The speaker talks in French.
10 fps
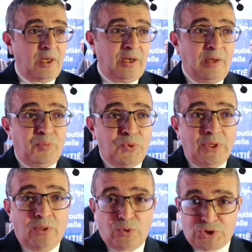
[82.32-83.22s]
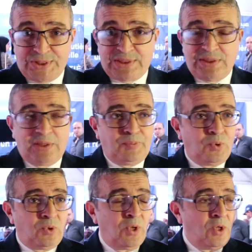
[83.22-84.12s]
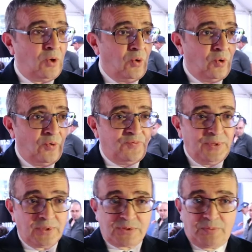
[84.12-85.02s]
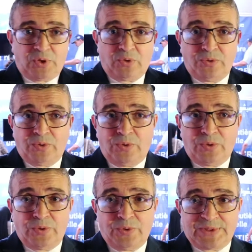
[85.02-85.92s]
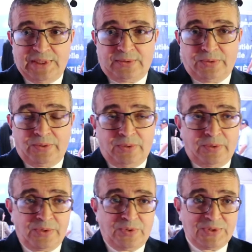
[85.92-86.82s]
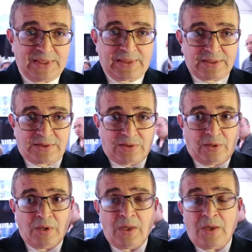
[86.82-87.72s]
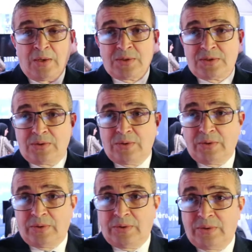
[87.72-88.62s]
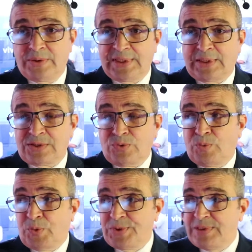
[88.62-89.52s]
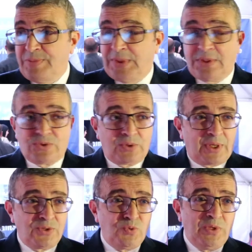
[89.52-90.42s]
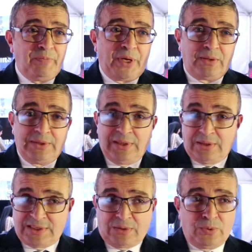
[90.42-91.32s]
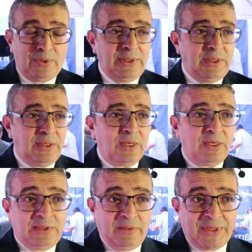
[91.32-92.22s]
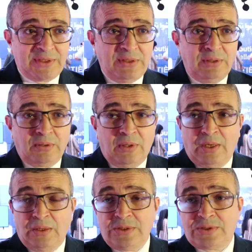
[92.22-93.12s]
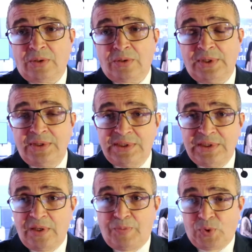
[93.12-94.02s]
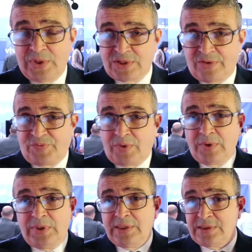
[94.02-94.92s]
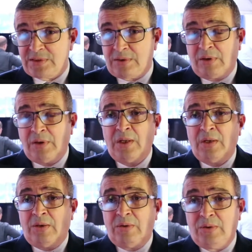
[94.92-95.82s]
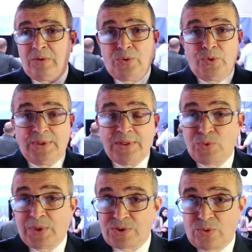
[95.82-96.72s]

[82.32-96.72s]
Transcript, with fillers: un, appui logistique pour le financement de cette, euh, de cette action. cette action de proximité se traduit par des ateliers thématiques qui sont dédiés pour les enfants. Il y a un stand d'éducation